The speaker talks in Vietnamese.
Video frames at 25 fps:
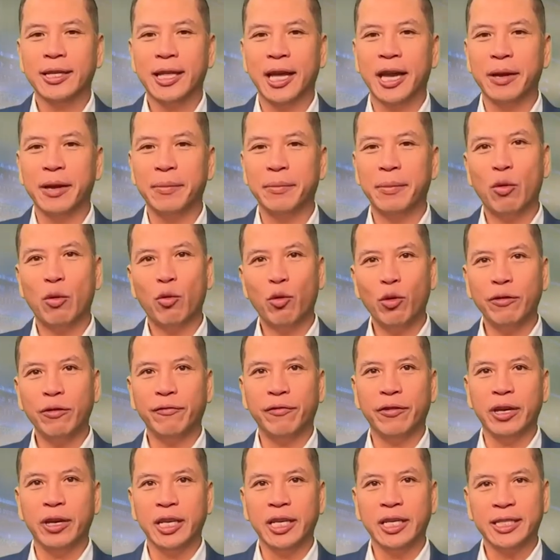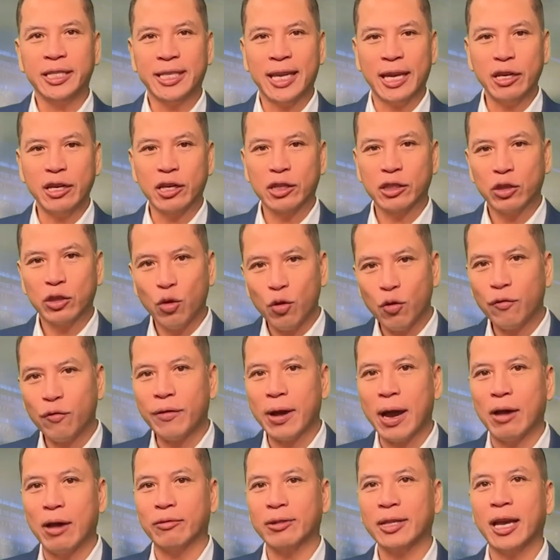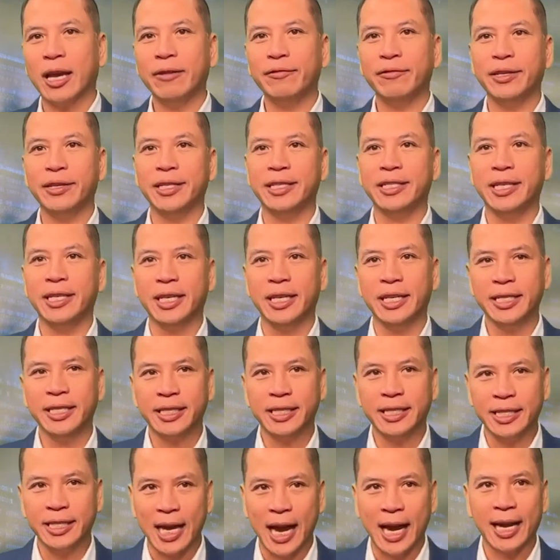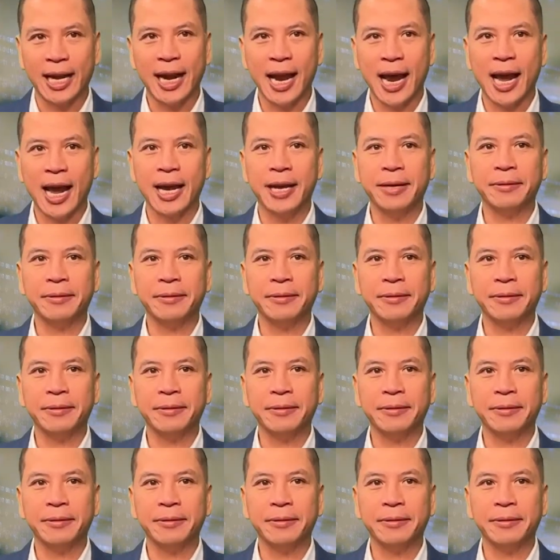tiền mà quý vị sẽ được thu vào thay vì chỉ trả ra.